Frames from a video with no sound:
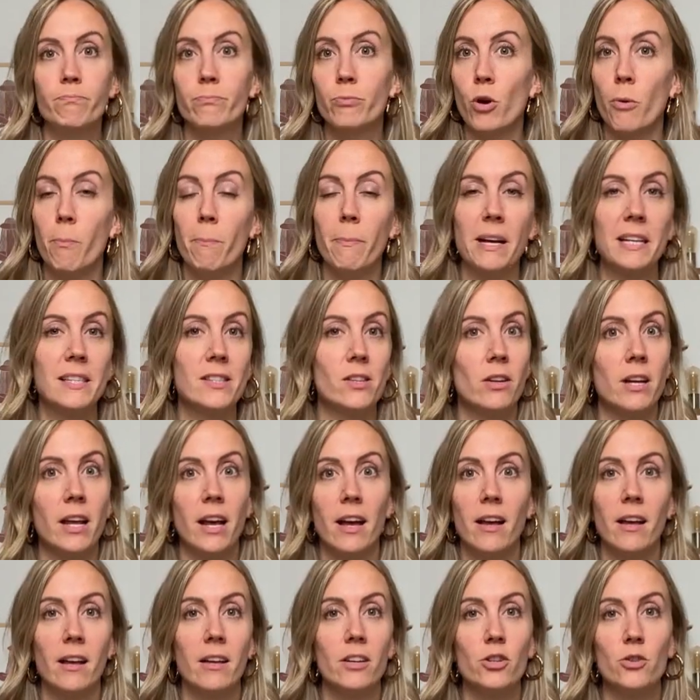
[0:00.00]
comme
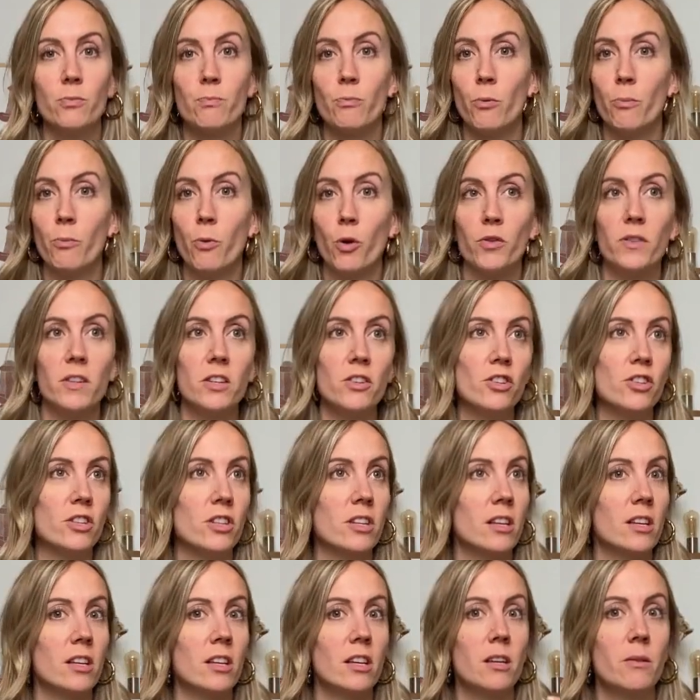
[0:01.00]
personnage, pour me
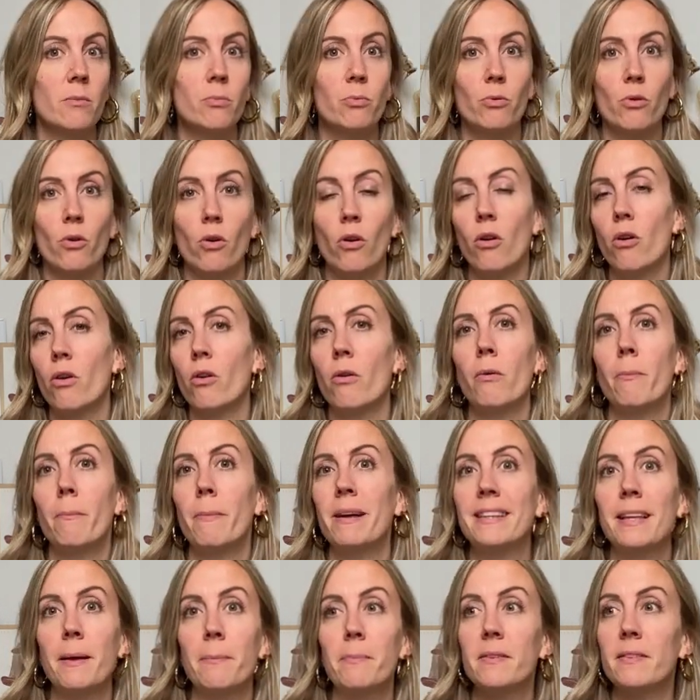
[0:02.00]
protéger, pour
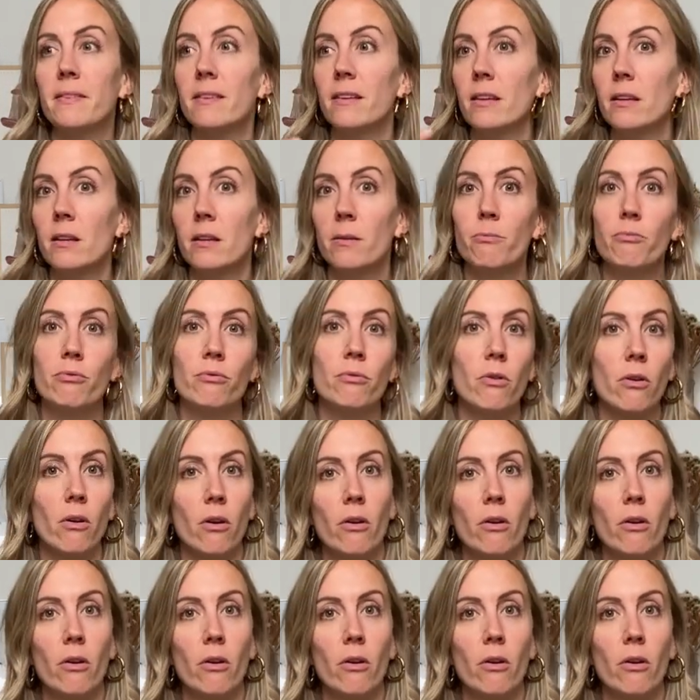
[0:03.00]
m'adapter, pour...